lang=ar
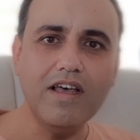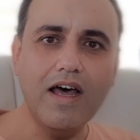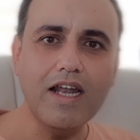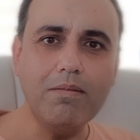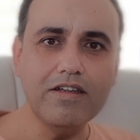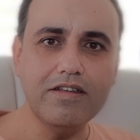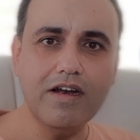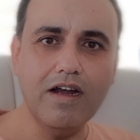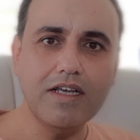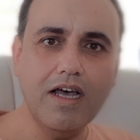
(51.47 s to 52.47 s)
أن بعض
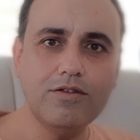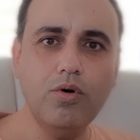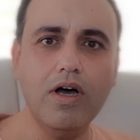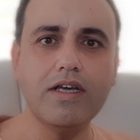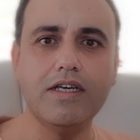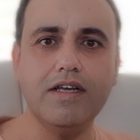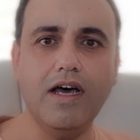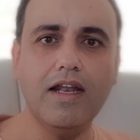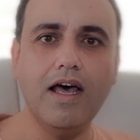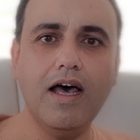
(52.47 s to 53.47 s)
الدراسات تؤكد
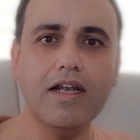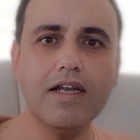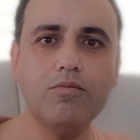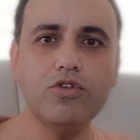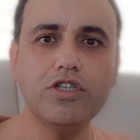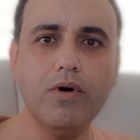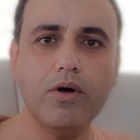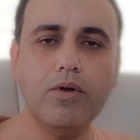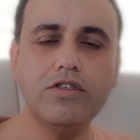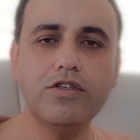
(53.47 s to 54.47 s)
على أن مستوى
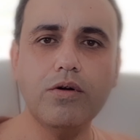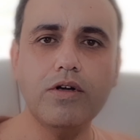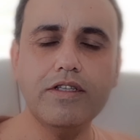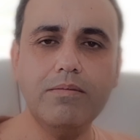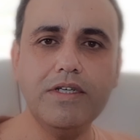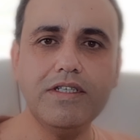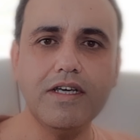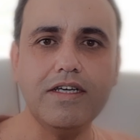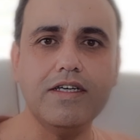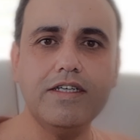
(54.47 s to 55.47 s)
كوليسترول الدم
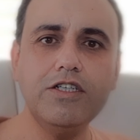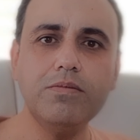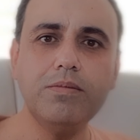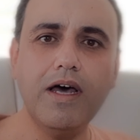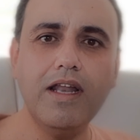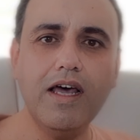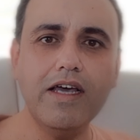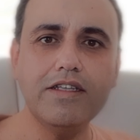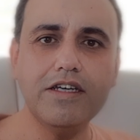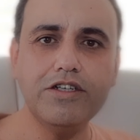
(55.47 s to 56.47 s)
السيء يجب أن لا
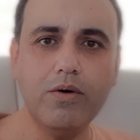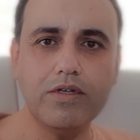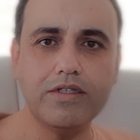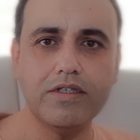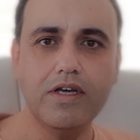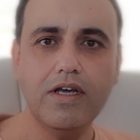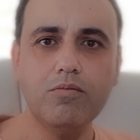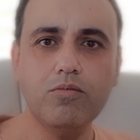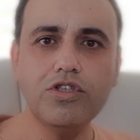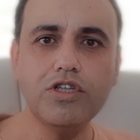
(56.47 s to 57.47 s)
يتجاوز
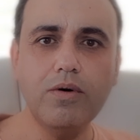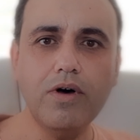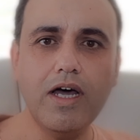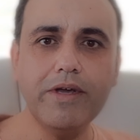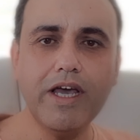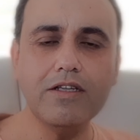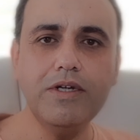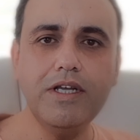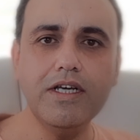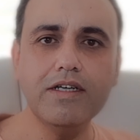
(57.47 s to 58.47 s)
مستوى ال 100
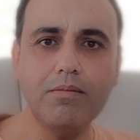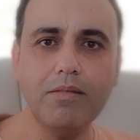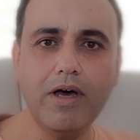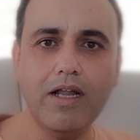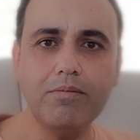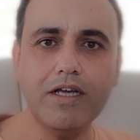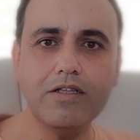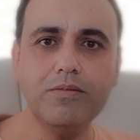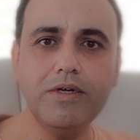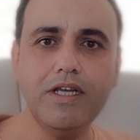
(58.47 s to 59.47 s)
ملغ جرام على 100
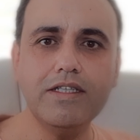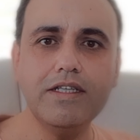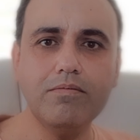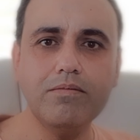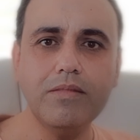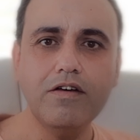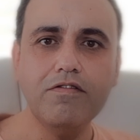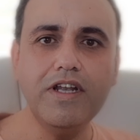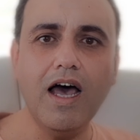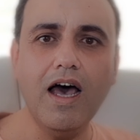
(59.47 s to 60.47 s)
ملي دم
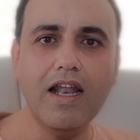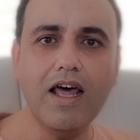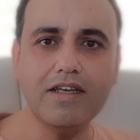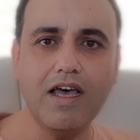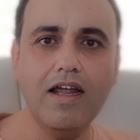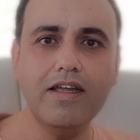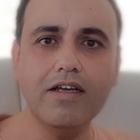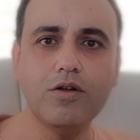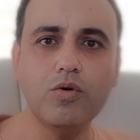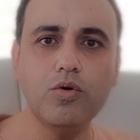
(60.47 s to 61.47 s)
في الحالات عالية
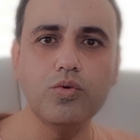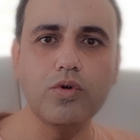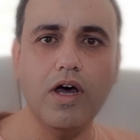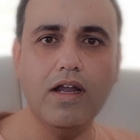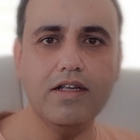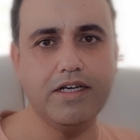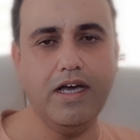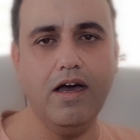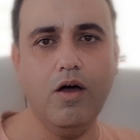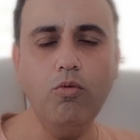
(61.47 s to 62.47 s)
الخطورة على
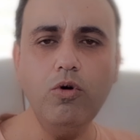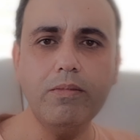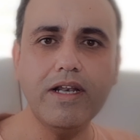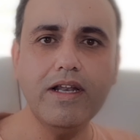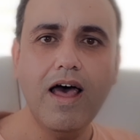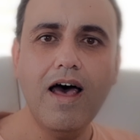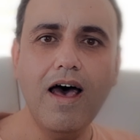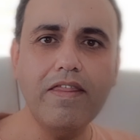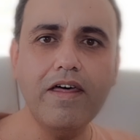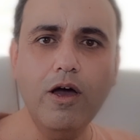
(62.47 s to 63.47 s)
الصحة عموما
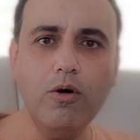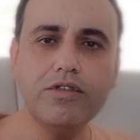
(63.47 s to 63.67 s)
هذا يعود